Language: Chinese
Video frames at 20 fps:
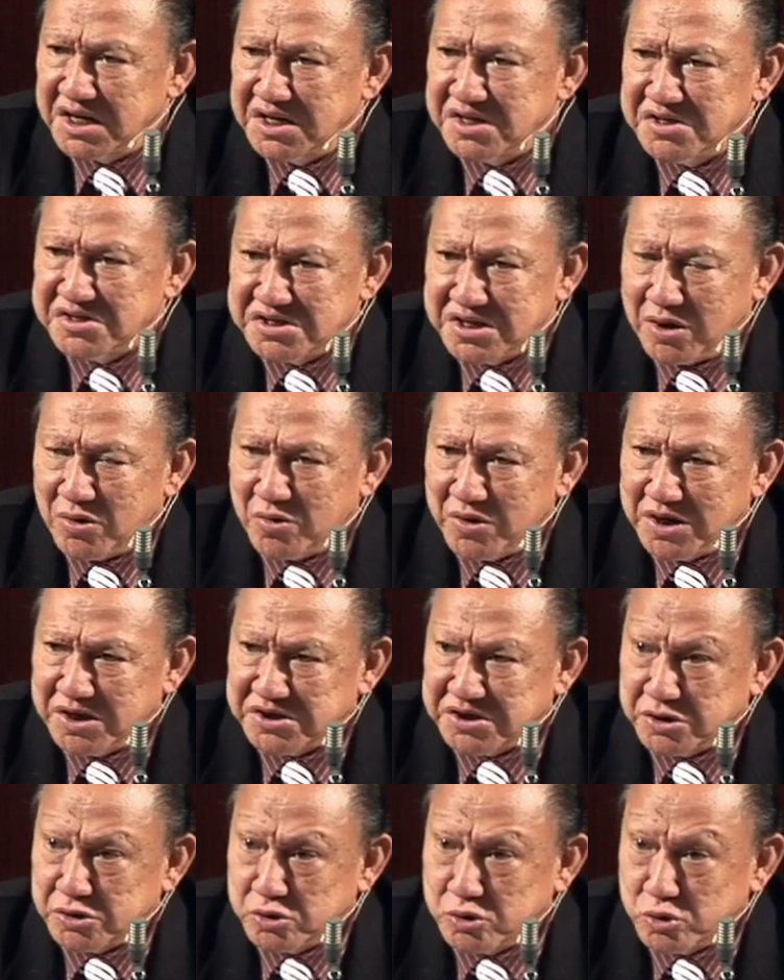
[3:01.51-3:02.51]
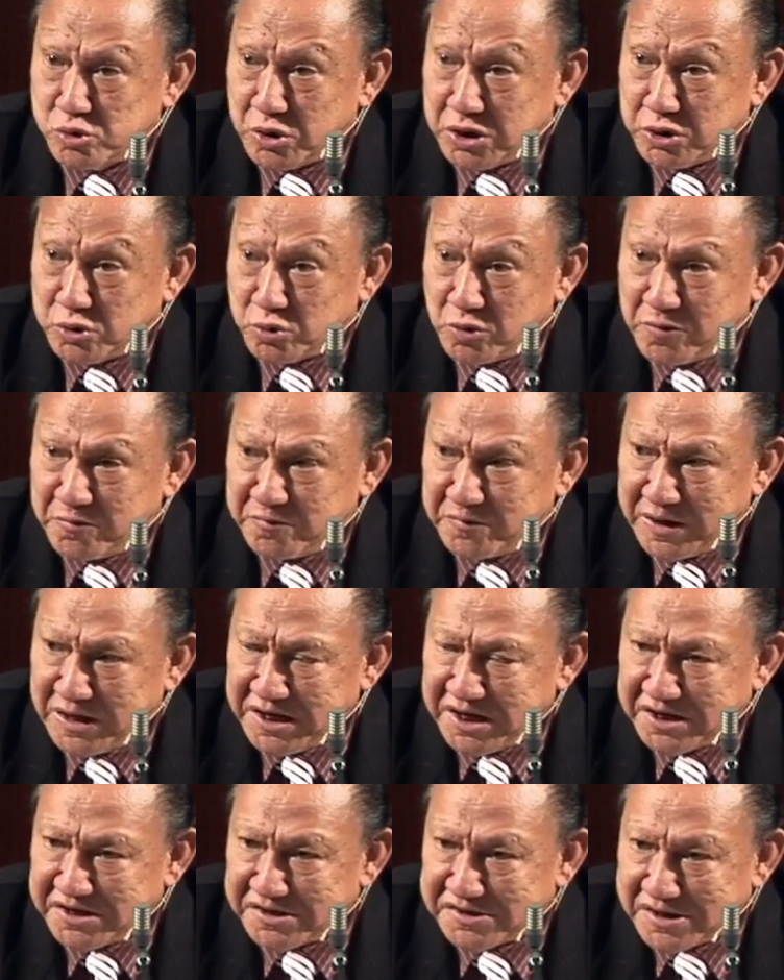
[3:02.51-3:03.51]
恩教会是最多分
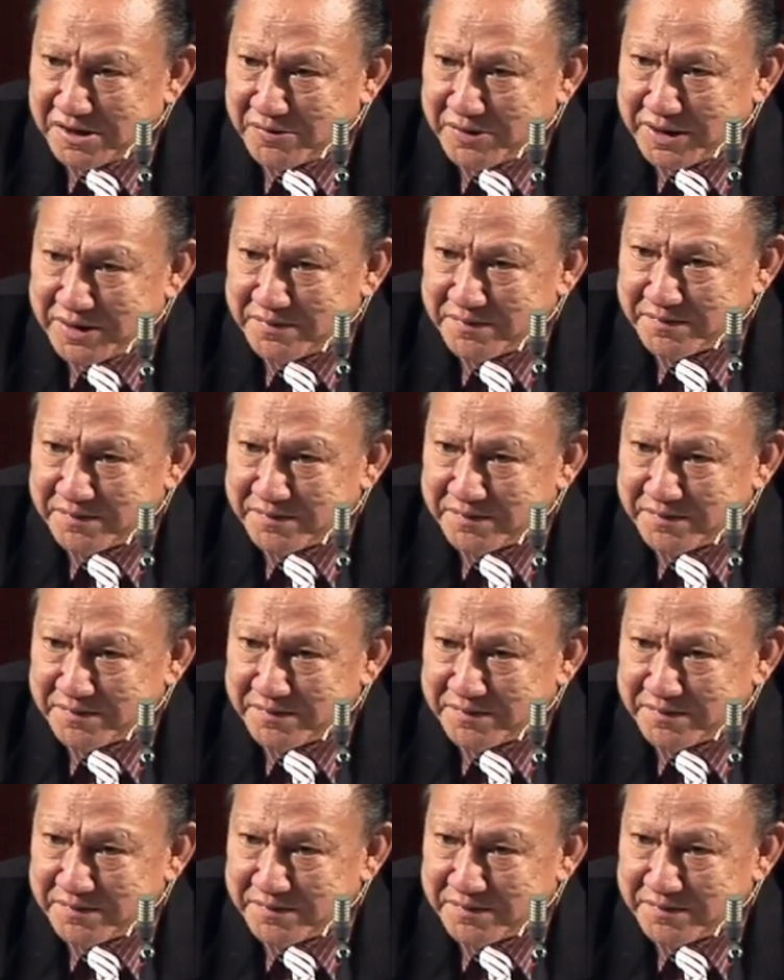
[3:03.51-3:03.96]
裂的教会。